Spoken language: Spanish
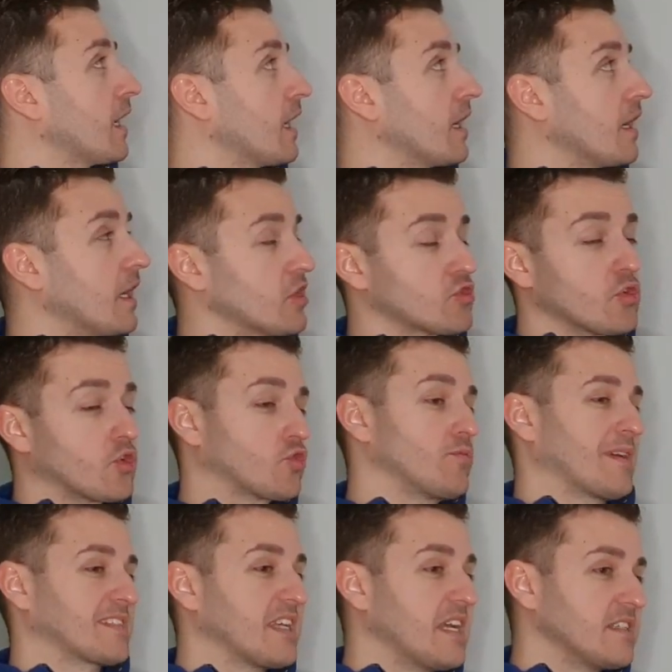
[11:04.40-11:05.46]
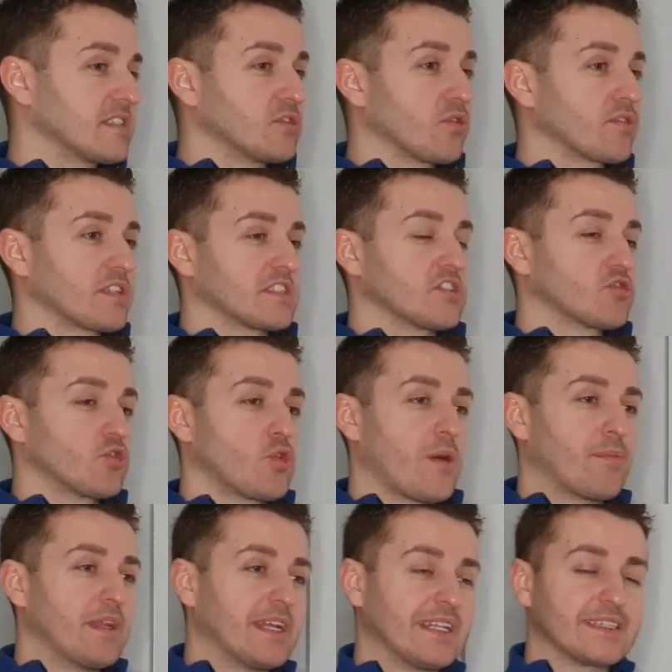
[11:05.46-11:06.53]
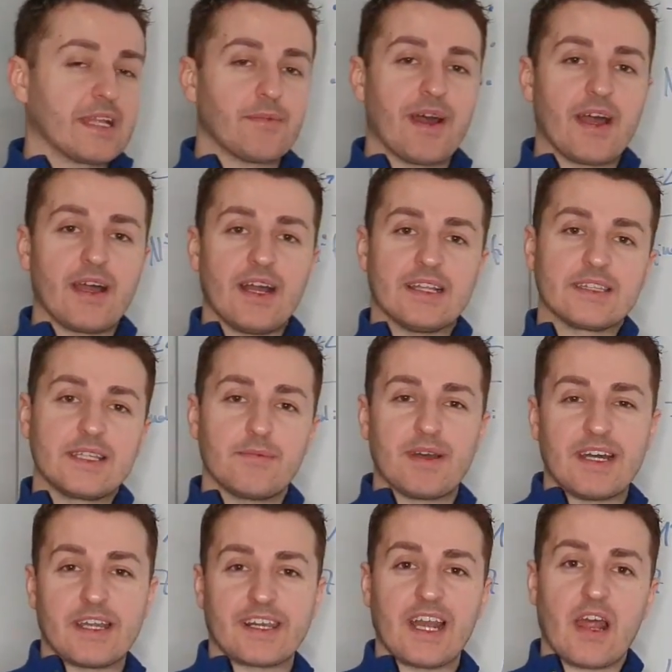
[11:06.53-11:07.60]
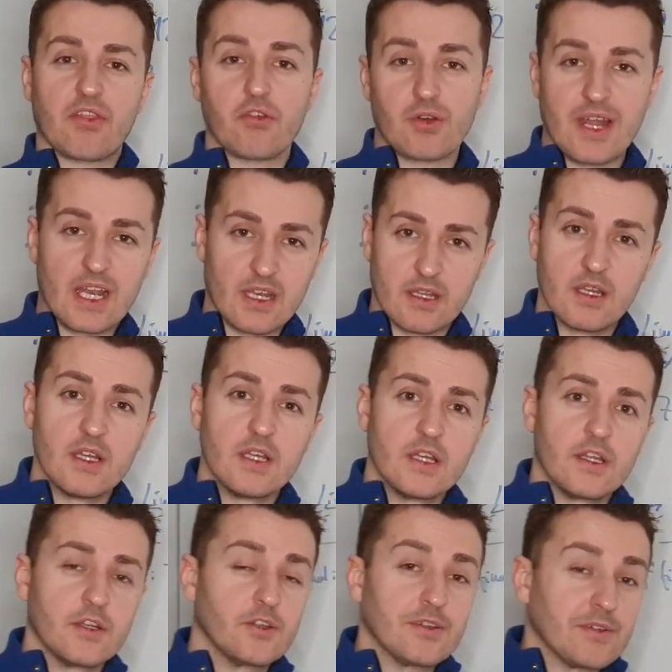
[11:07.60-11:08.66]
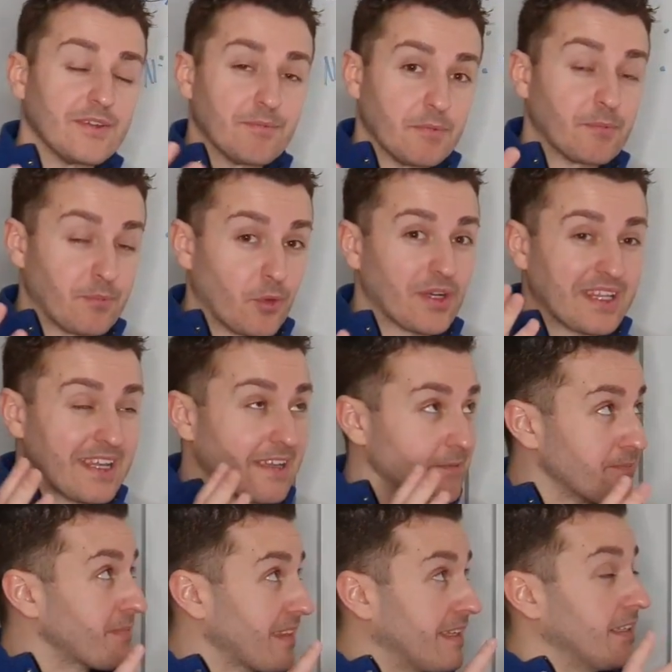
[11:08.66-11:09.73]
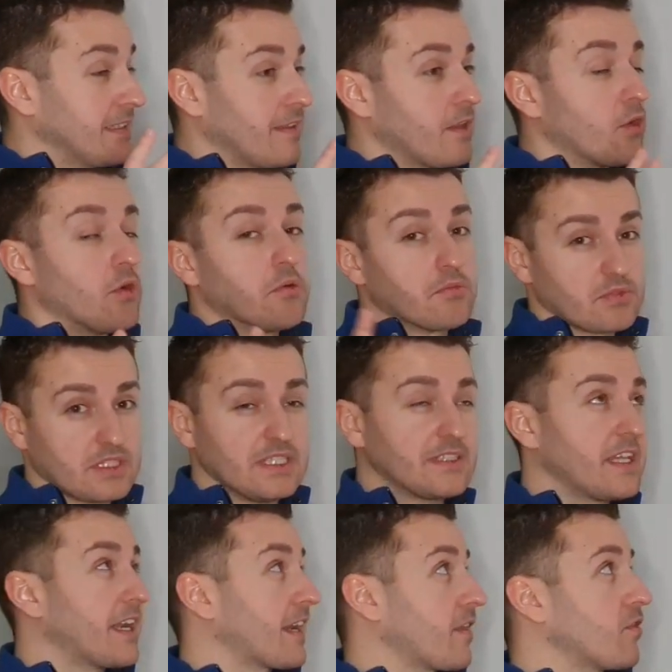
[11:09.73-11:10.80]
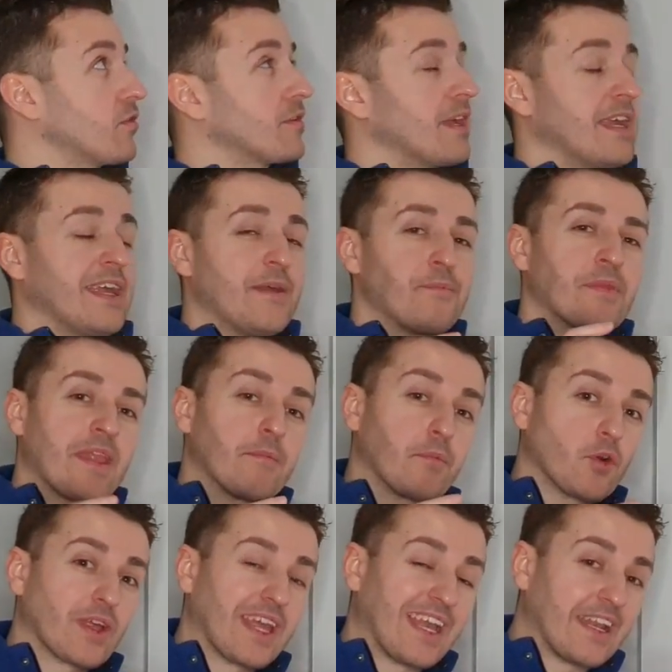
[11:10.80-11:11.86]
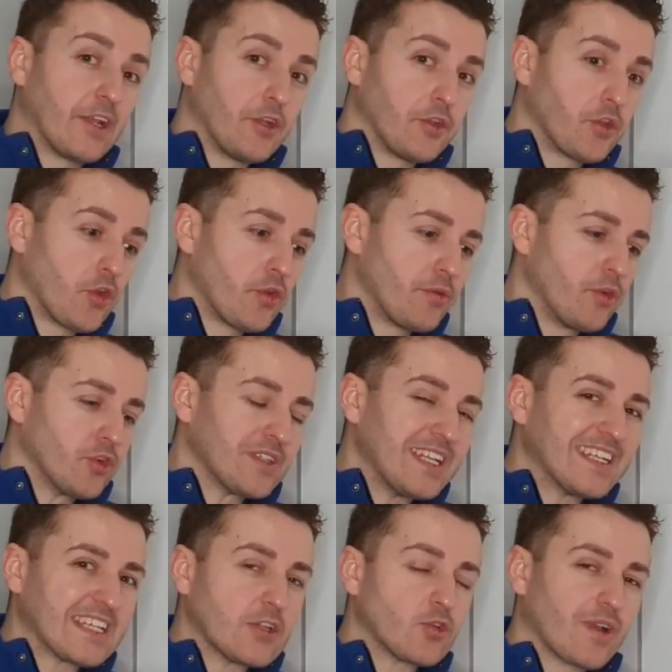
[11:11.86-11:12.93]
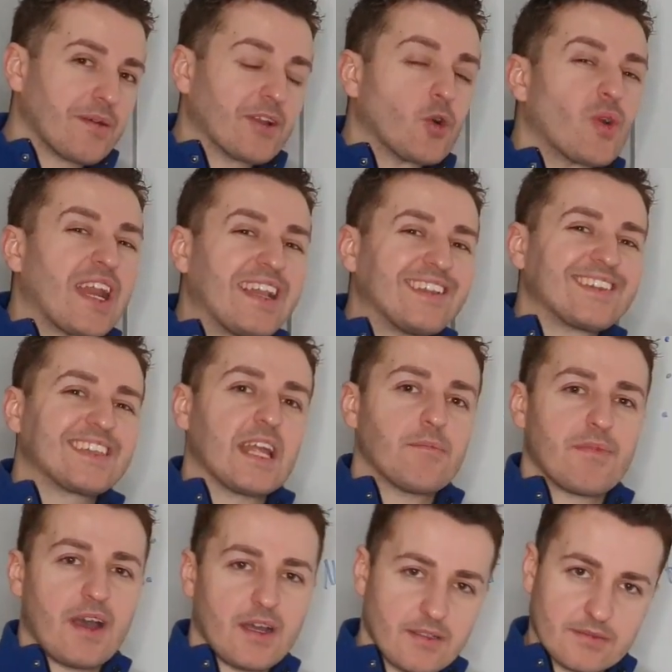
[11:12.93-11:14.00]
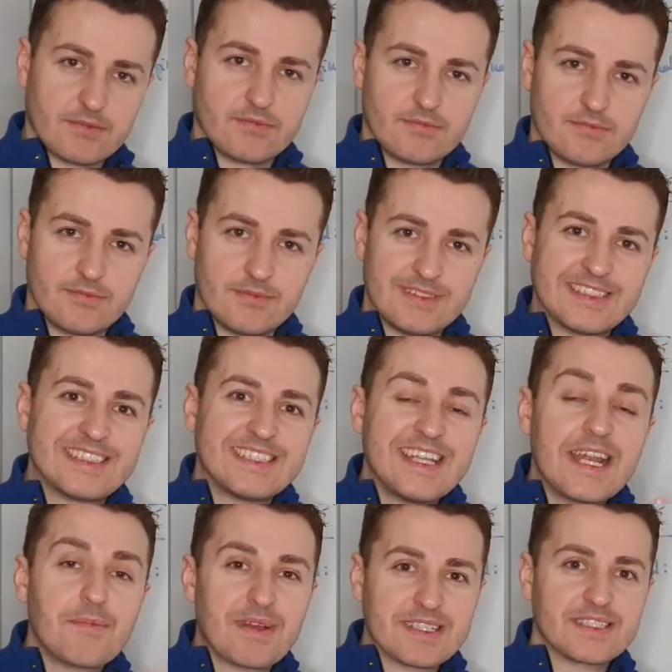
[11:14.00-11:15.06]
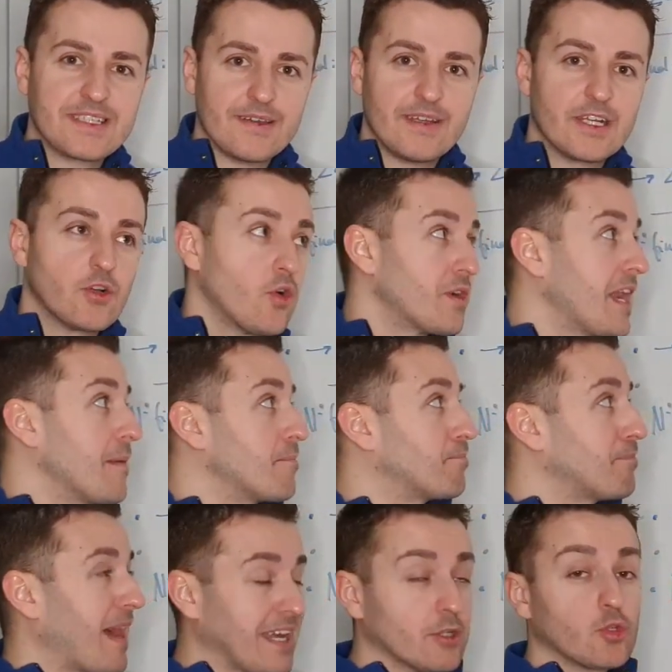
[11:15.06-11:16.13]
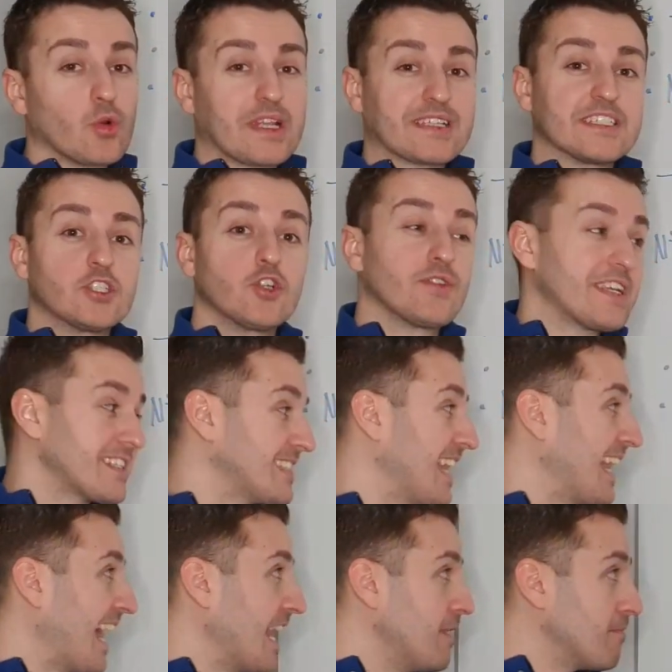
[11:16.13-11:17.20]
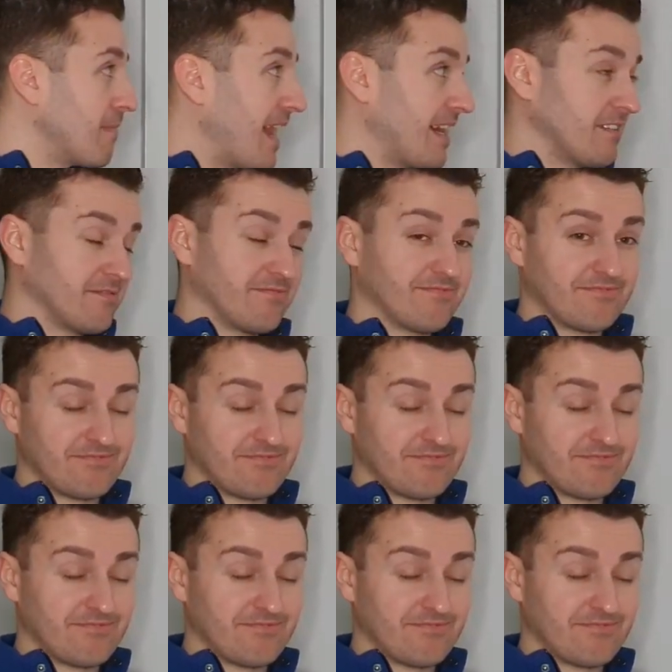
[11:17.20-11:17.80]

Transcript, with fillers: que esto no suma 6, entonces esto no aplica al tema, al tema relacional. Porque, y te digo, sí, tienes razón, porque no tiene tanto que ver con el tema, tiene más que ver con el pacto que has hecho desde el alma.